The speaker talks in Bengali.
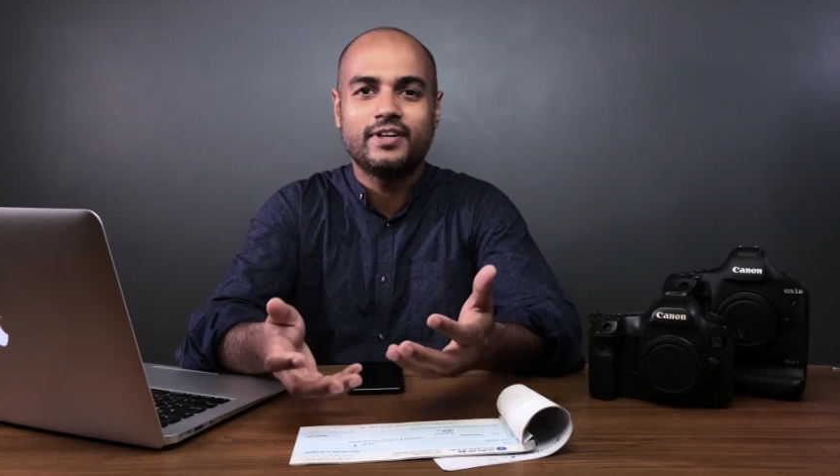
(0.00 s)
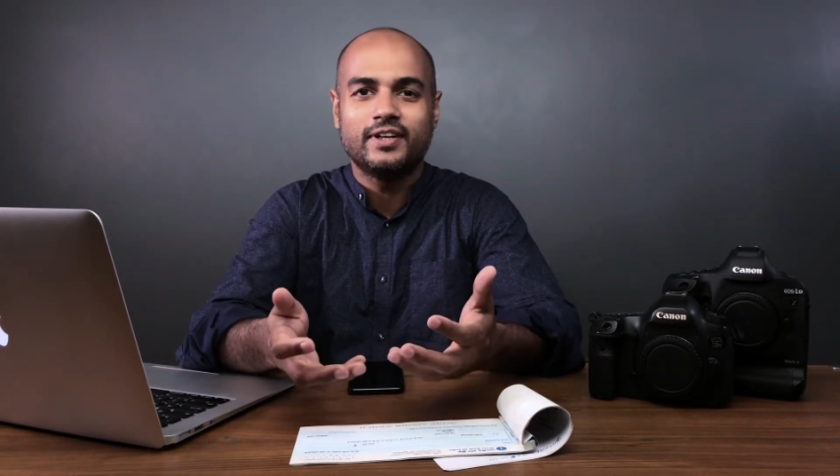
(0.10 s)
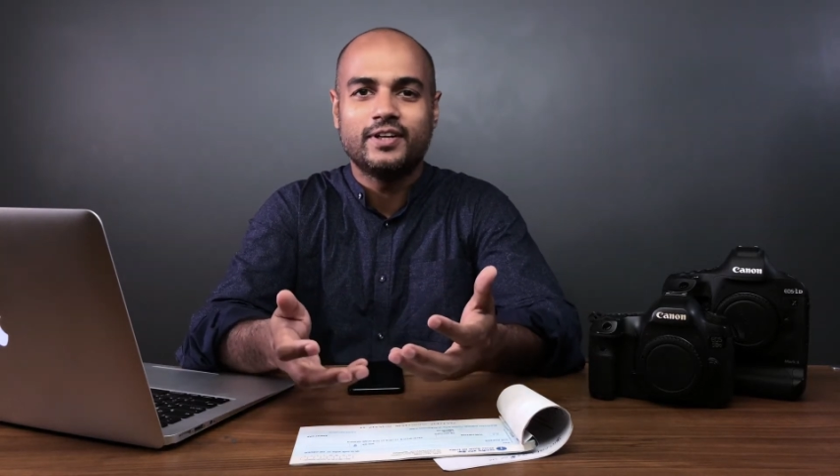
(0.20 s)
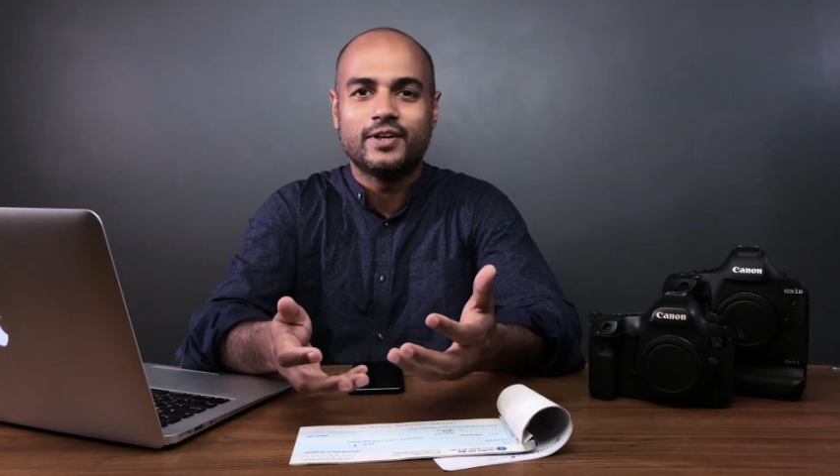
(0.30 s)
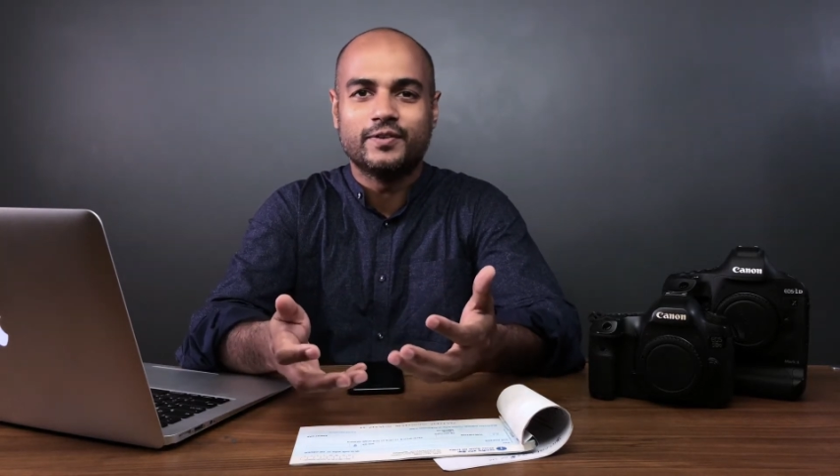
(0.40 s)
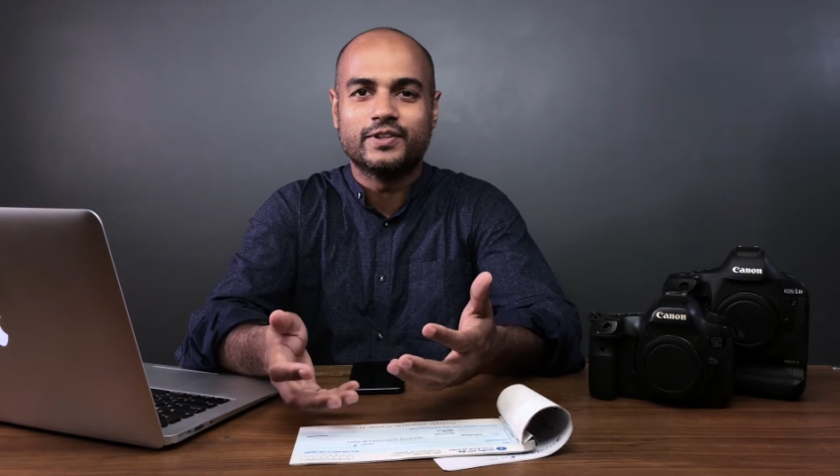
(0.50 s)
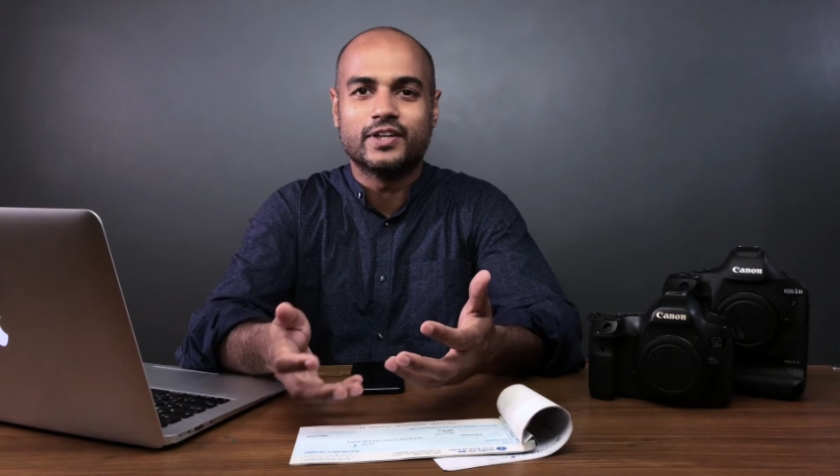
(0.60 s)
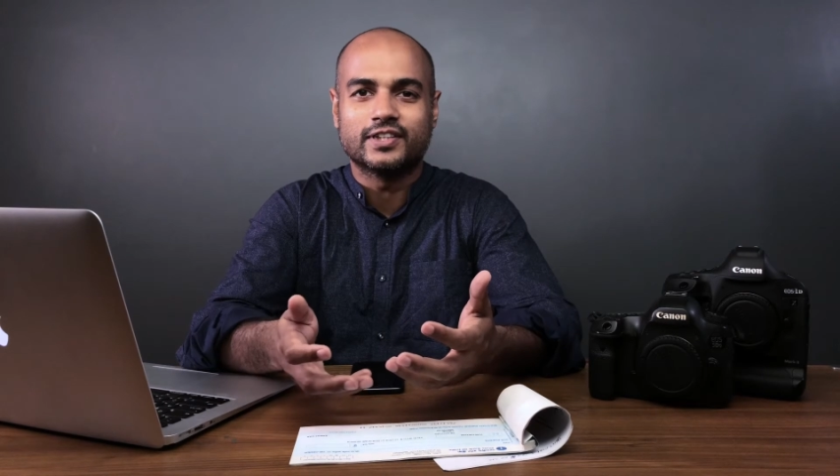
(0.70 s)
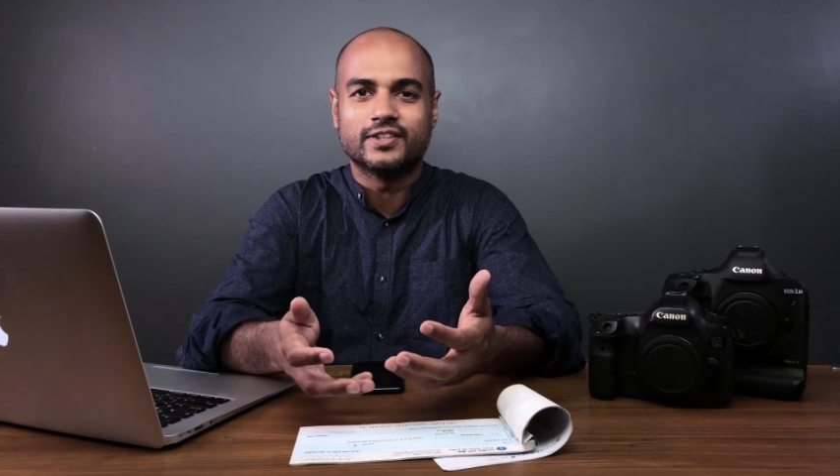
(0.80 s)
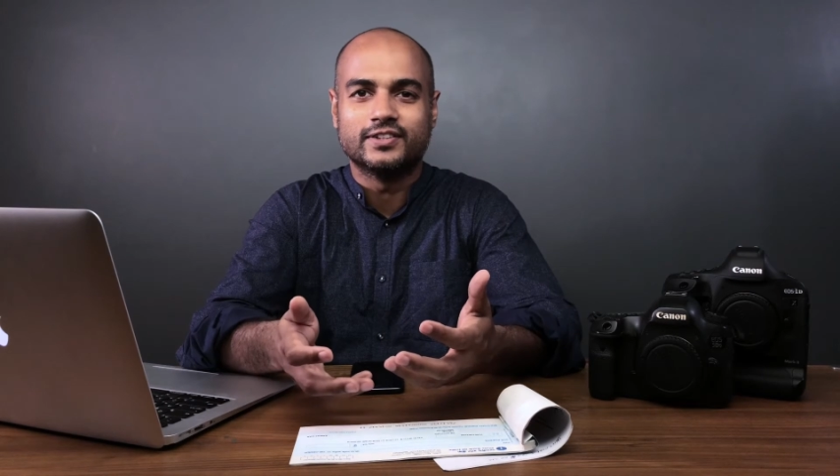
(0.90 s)
আমার
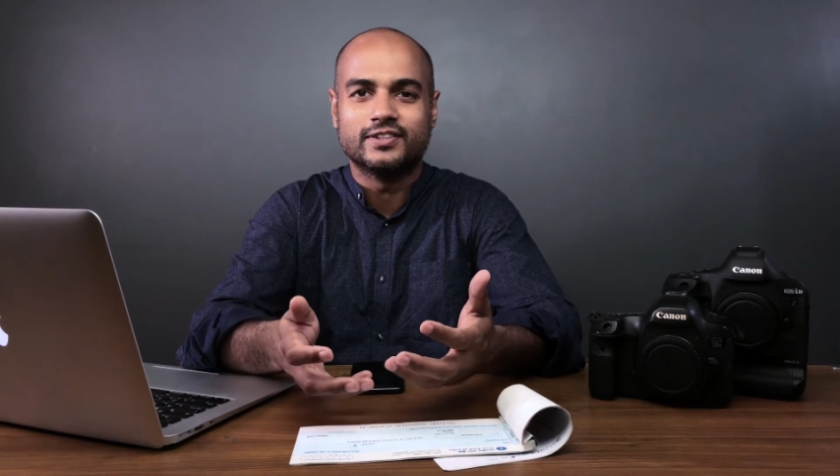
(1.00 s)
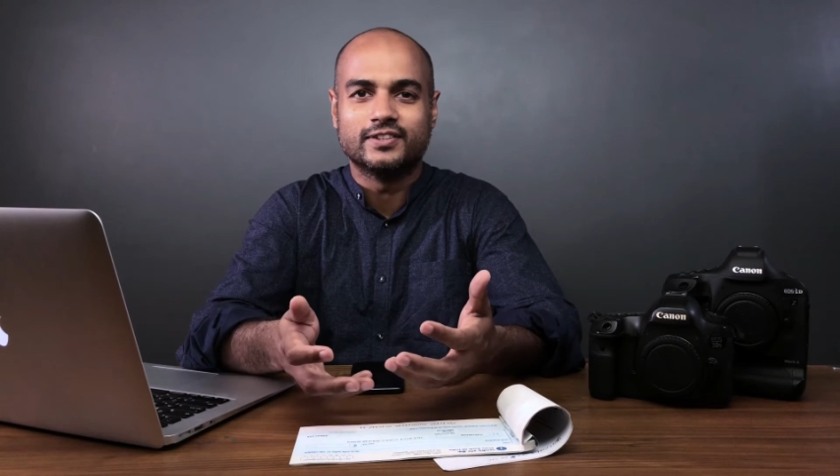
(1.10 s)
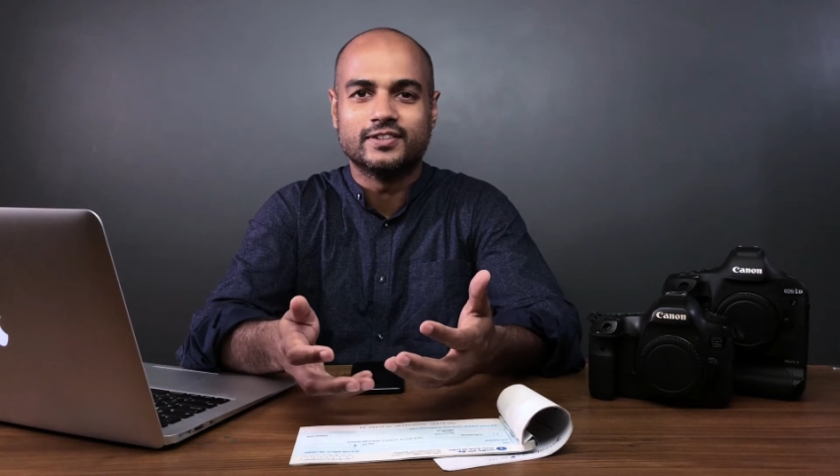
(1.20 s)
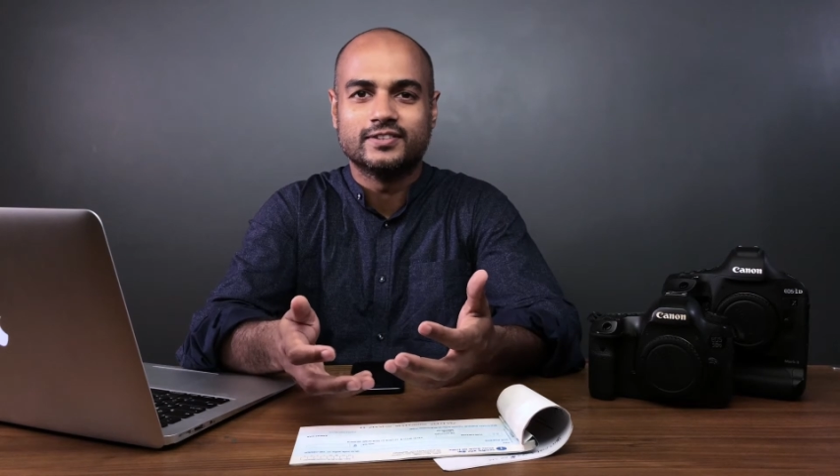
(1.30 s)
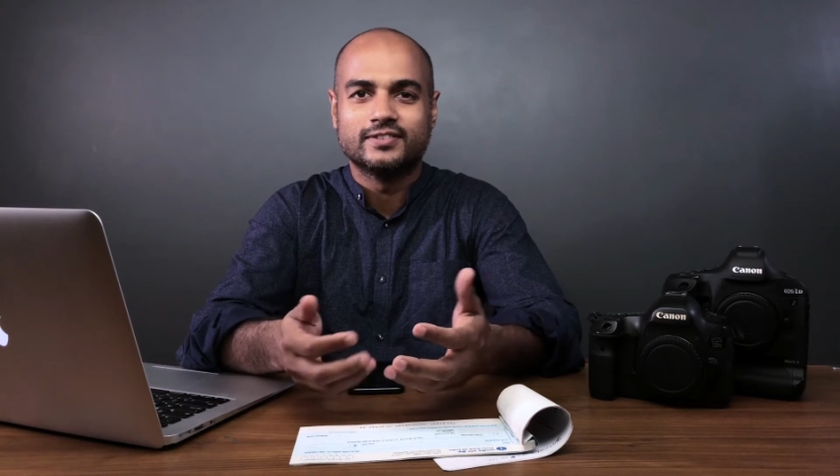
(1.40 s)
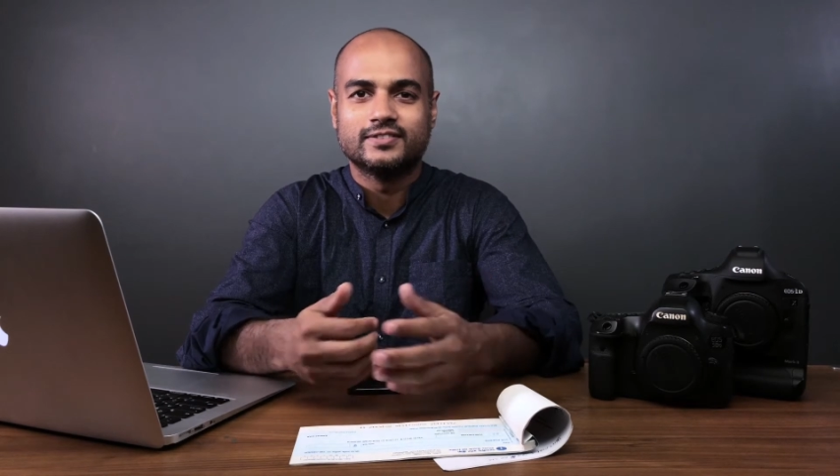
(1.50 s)
অভিজ্ঞতা হয়েছিল